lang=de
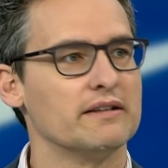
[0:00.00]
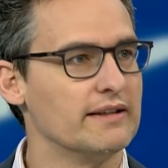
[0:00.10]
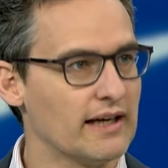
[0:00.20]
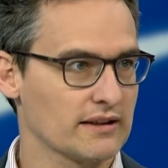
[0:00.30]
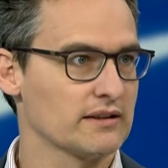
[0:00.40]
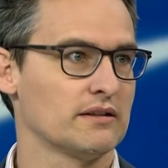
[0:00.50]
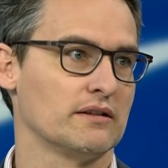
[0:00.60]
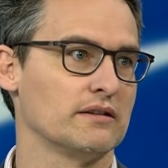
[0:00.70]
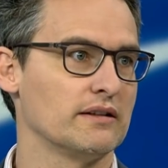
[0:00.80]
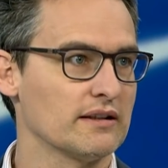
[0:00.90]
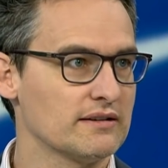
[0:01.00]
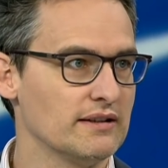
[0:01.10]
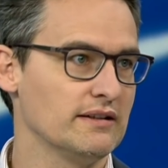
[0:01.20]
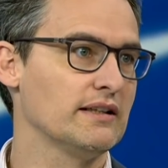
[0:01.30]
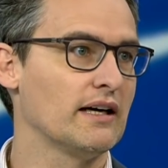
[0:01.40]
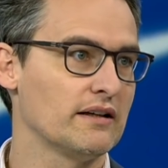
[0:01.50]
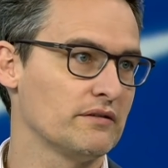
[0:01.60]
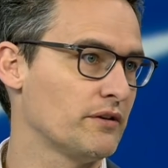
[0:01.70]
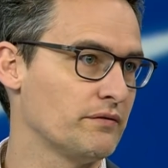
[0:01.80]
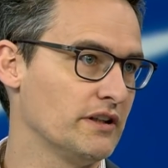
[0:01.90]
nackt nach zehn
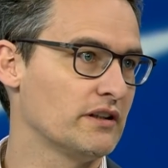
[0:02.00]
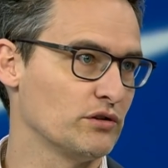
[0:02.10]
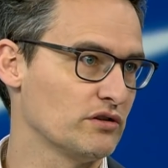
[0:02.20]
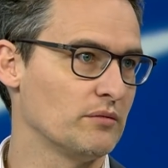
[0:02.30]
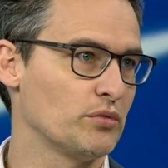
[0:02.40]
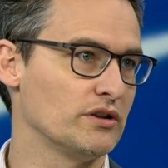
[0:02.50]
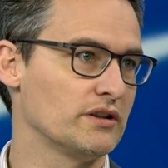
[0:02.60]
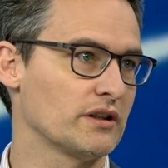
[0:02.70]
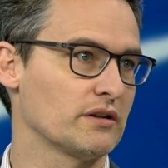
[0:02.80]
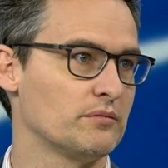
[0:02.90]
Jahren verfehlter Russlandpolitik.